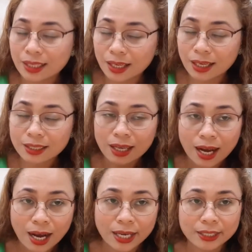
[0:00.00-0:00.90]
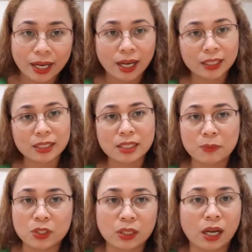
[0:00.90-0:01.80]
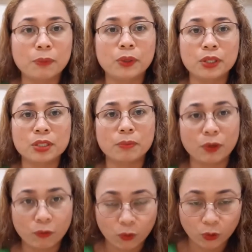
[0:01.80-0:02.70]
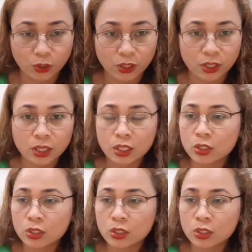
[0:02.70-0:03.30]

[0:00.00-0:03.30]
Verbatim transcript: talagang na-hide ng aking subscribers before.